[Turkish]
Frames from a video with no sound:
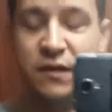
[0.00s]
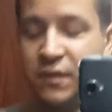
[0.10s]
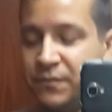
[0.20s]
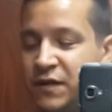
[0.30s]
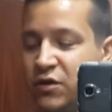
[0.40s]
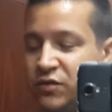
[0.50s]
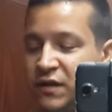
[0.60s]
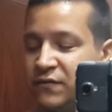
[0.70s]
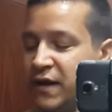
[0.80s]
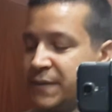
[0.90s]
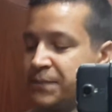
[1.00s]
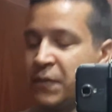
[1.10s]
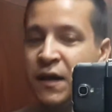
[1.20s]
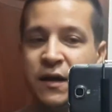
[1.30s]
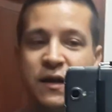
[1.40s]
e, nikotin, var.
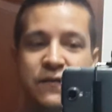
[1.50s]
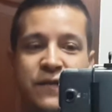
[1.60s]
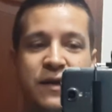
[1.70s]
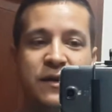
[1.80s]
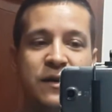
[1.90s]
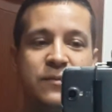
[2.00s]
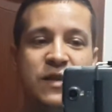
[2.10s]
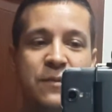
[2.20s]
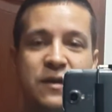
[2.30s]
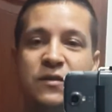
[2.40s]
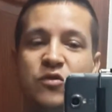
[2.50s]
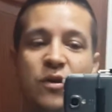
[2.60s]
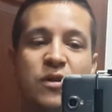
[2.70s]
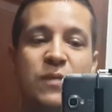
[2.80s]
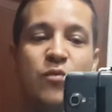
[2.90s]
Ve e, tabii ki
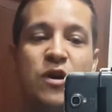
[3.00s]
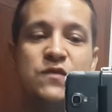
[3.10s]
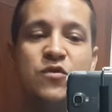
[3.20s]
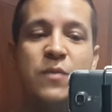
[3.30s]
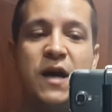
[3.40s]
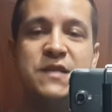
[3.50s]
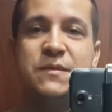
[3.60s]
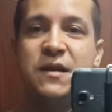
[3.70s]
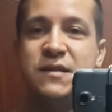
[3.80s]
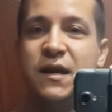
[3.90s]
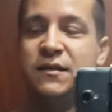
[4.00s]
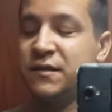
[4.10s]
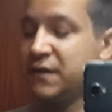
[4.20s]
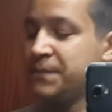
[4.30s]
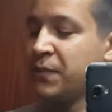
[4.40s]
doğal olarak boğaz vurumu az biraz
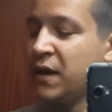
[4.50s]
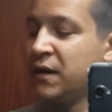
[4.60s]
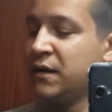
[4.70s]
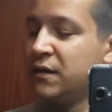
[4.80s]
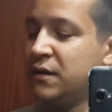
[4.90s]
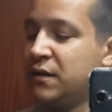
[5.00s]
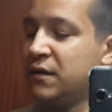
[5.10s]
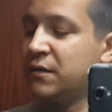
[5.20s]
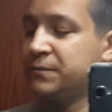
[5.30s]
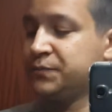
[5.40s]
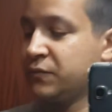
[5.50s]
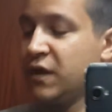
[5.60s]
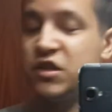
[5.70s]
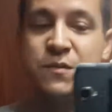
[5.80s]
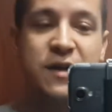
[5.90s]
arttı. E,
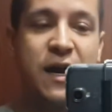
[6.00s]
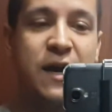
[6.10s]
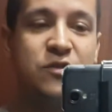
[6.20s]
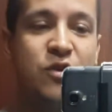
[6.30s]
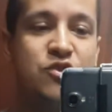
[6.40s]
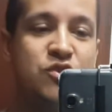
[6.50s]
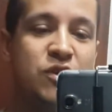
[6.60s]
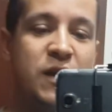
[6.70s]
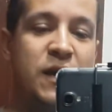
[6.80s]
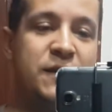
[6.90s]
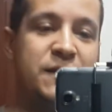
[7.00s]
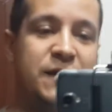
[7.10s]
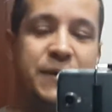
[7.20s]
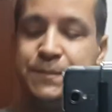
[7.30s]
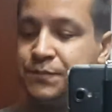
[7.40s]
içimi gayet hoş.
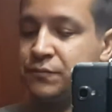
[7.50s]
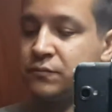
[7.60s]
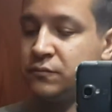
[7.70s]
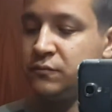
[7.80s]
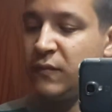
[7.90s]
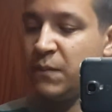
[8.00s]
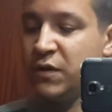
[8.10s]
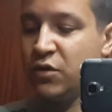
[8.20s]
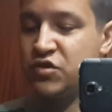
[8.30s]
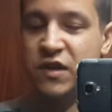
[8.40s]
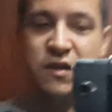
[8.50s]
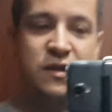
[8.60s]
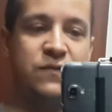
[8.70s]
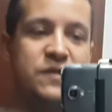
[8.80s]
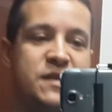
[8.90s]
Yine bir
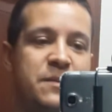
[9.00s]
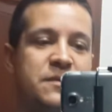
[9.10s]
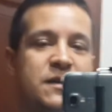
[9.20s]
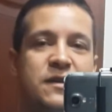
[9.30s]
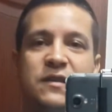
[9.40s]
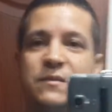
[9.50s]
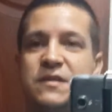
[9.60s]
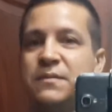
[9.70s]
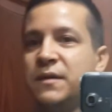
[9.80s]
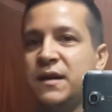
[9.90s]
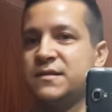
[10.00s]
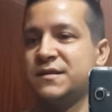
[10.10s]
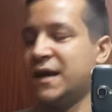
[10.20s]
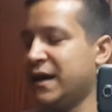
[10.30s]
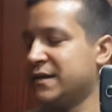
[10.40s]
önceki Invisible likitimiz gibi
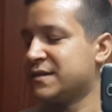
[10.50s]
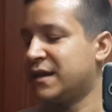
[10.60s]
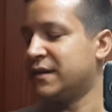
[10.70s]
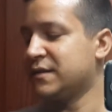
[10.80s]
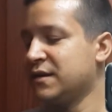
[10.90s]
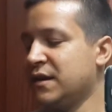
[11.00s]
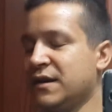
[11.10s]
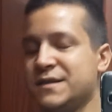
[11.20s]
aslında aynı sayılır.